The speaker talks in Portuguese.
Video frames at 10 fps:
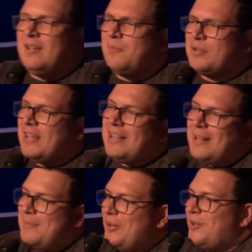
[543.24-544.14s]
Porque ele
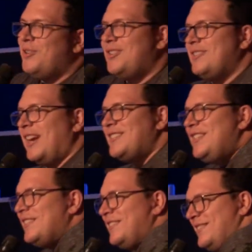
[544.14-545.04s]
era meio
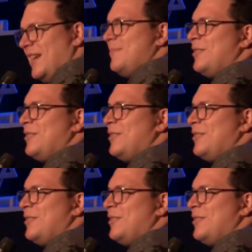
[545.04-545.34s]
chatinho, assim, sabe?